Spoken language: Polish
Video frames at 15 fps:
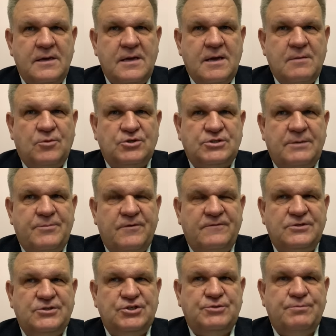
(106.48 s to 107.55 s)
można
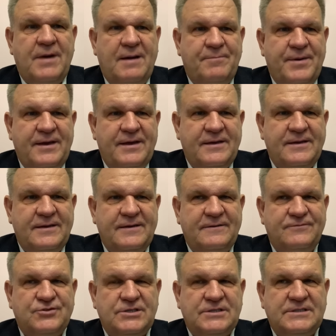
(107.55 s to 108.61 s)
powiedzieć, mapę
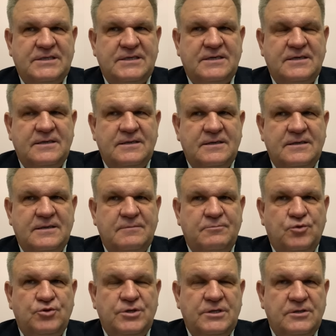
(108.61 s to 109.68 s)
wszystkich
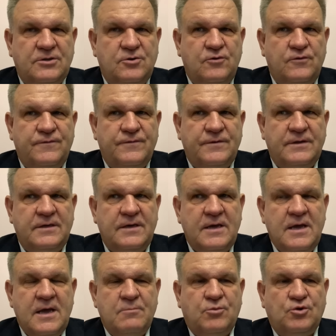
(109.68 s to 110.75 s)
budynków,
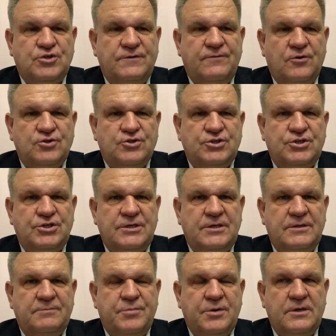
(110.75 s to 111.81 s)

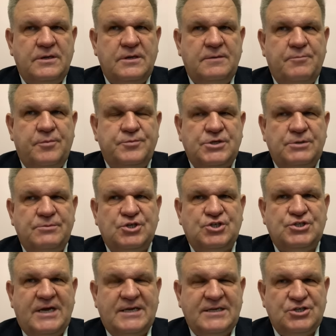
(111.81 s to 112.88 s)
możliwości
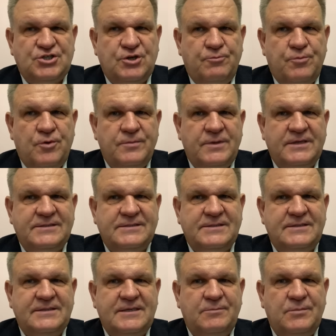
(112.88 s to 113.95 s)
przemieszczania się
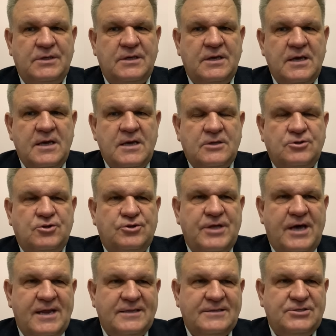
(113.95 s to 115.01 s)
pomiędzy nimi,
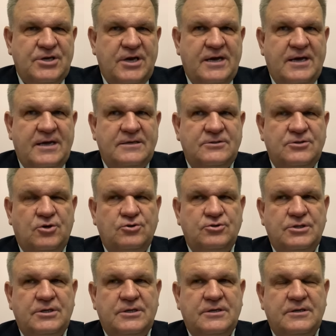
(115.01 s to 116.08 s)
dotarcia
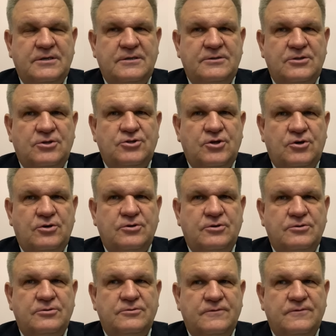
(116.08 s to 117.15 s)
do nich, y, no
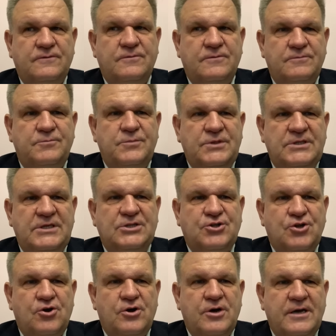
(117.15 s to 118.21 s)
to y,
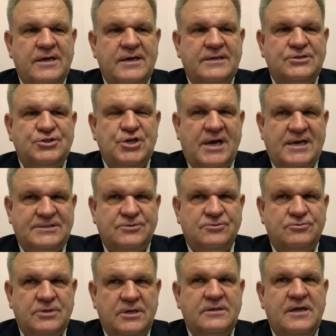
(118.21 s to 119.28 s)
minie trochę
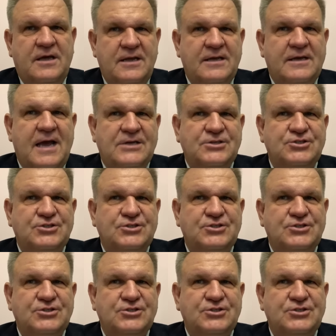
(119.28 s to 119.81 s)
czasu. Nie? No ale